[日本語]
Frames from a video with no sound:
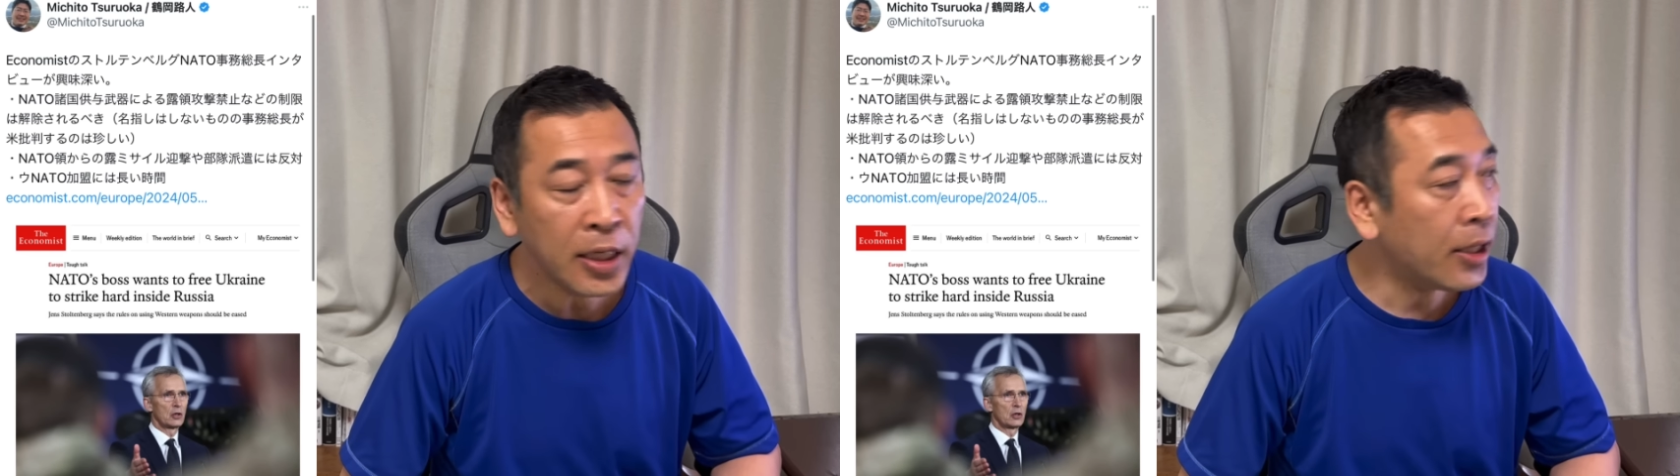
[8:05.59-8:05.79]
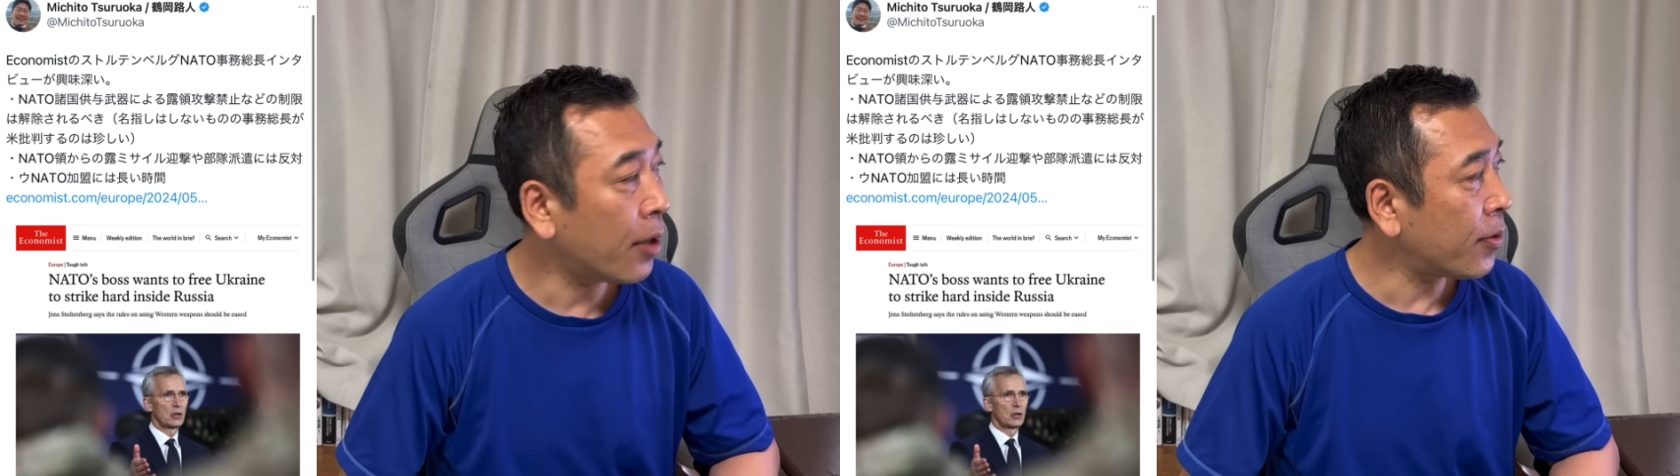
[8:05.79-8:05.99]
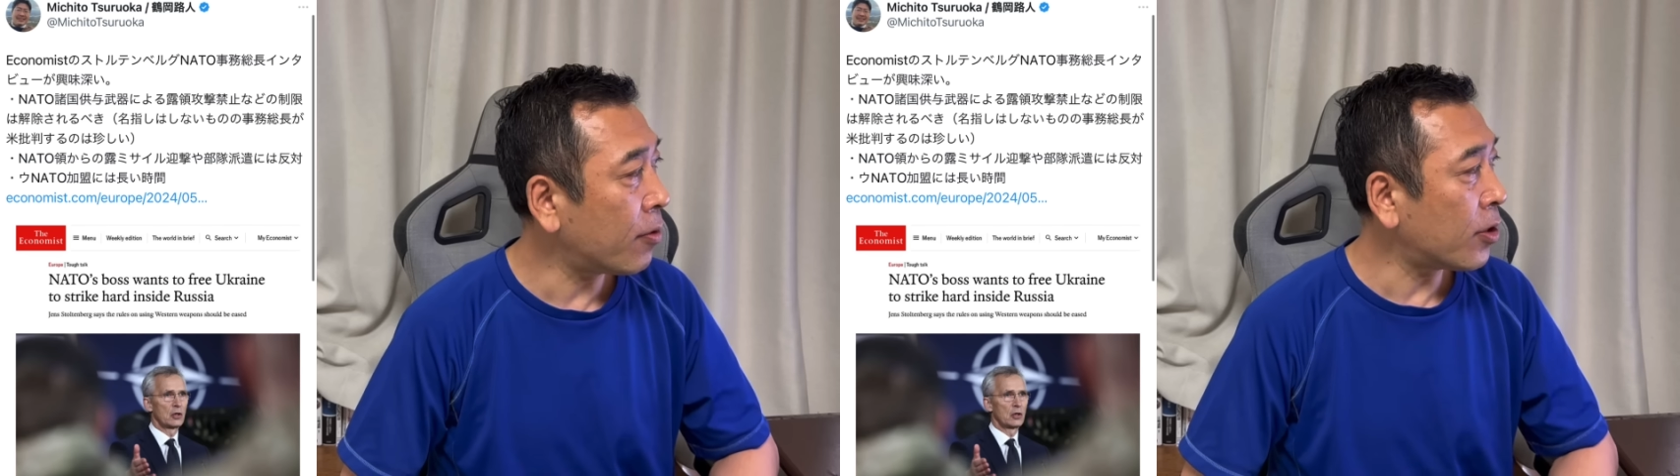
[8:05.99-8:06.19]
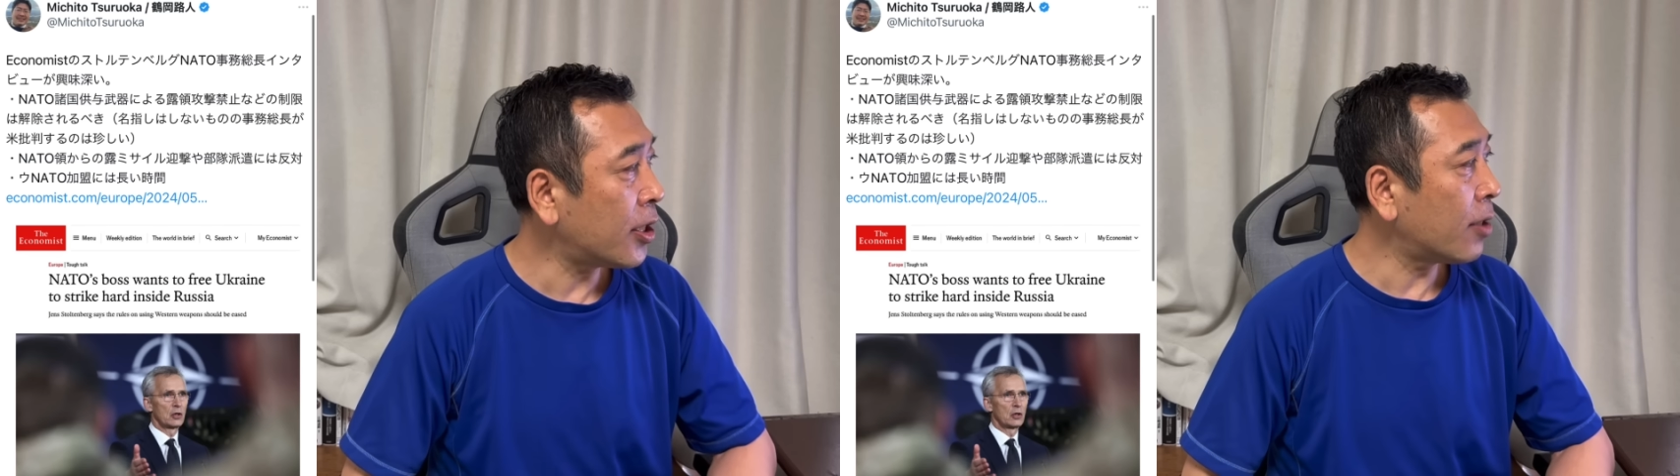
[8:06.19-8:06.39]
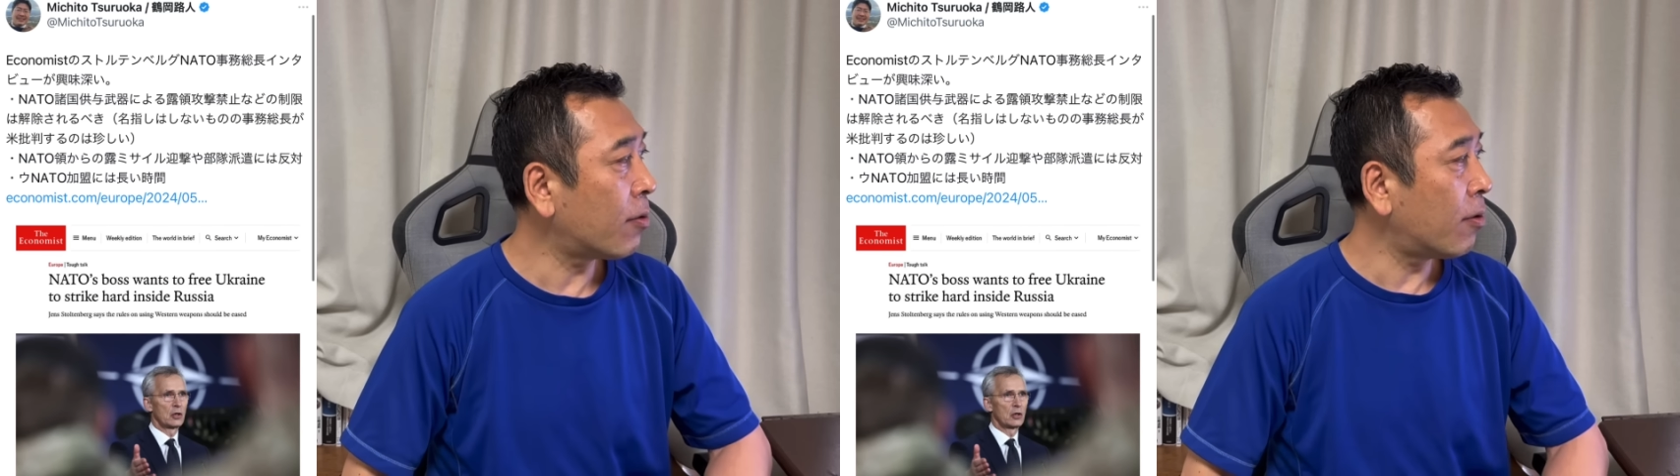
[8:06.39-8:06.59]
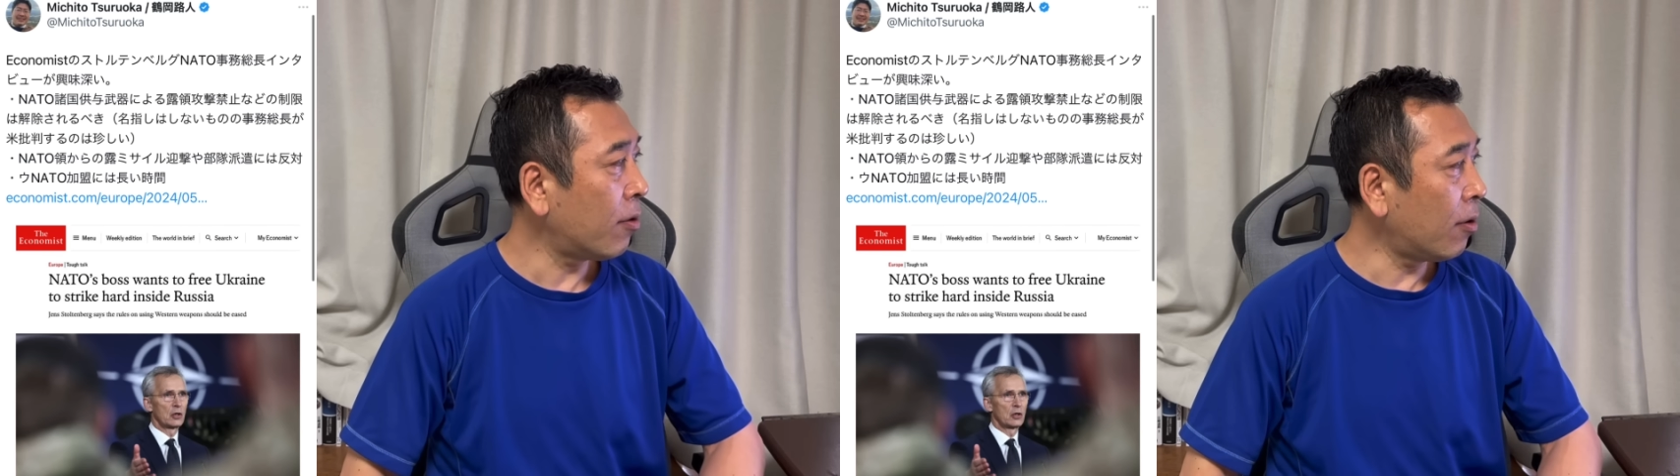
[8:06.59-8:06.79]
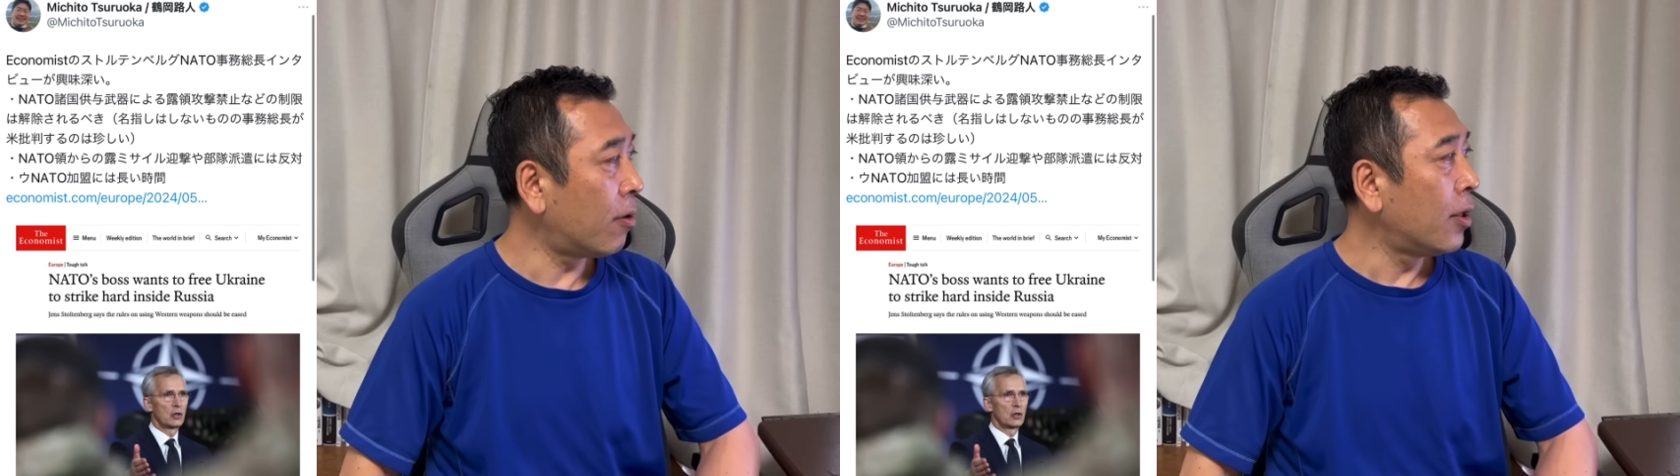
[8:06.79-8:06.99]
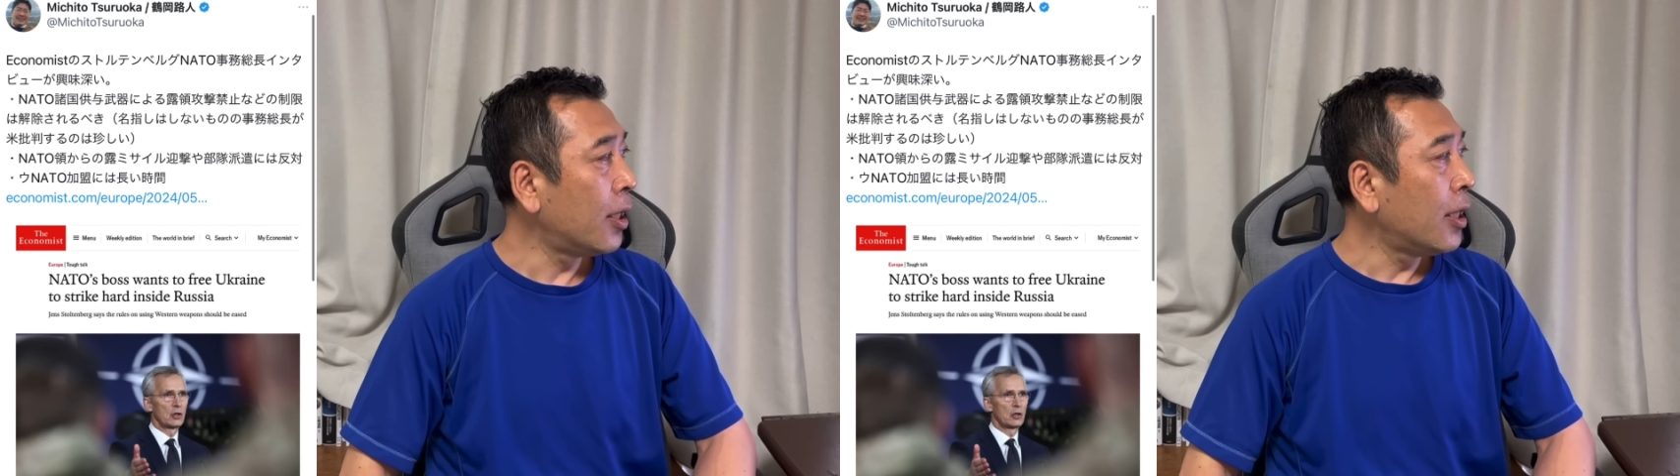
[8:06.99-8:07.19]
インタビューをしたとこ